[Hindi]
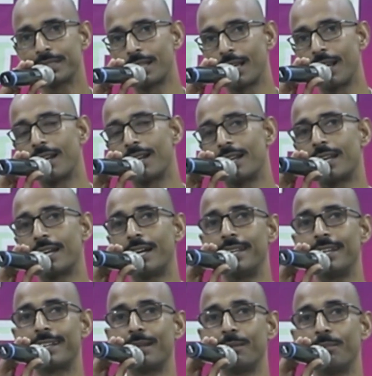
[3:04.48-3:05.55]
मत सलाह लेने
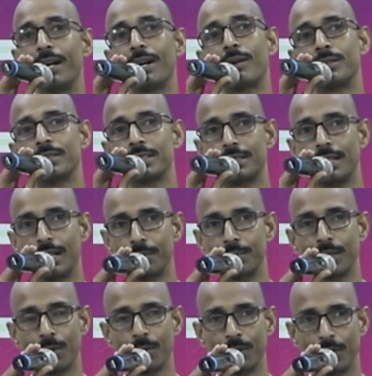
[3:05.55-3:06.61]
आइए कि मैं कौन सा स्टार्टअप
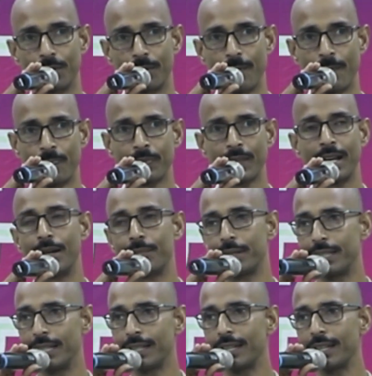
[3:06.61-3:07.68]
चालू करूँ आप
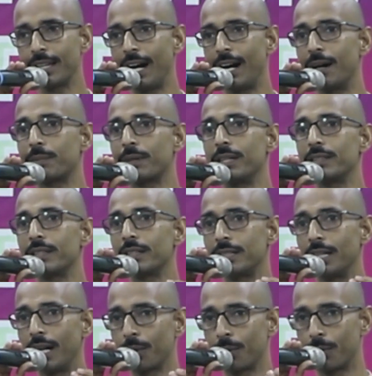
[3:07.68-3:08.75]
ये देखिए कि आपके अंदर
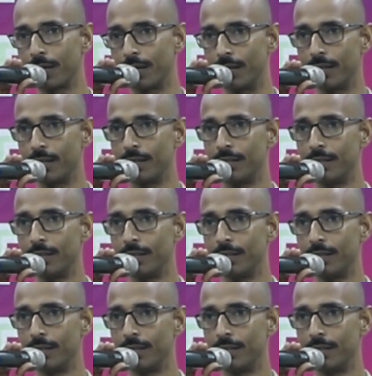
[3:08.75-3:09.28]
क्या गुण है